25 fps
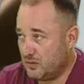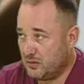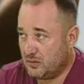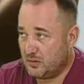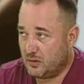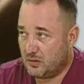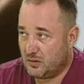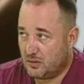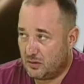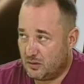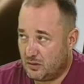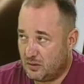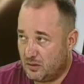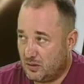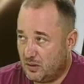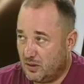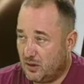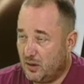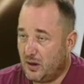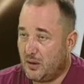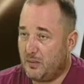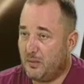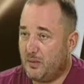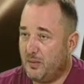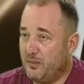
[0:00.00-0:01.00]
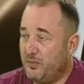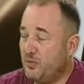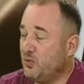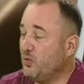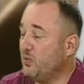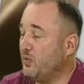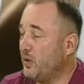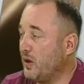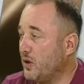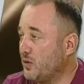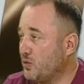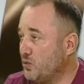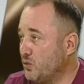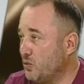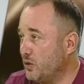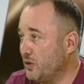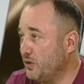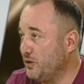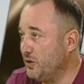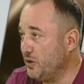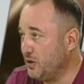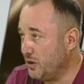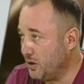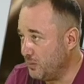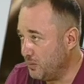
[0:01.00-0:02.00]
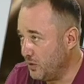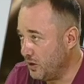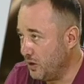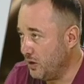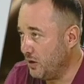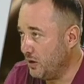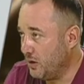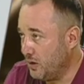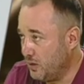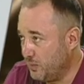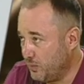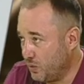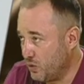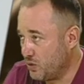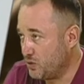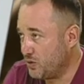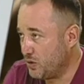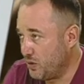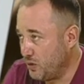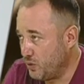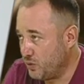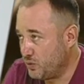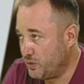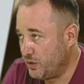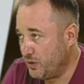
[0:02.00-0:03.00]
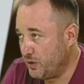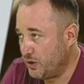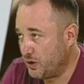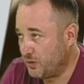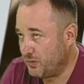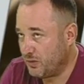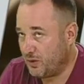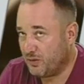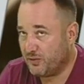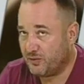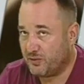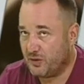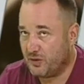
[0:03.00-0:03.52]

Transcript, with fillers: Нет. Нет. Я бы всю фракцию Родина бы просто иллюстрировал Нет.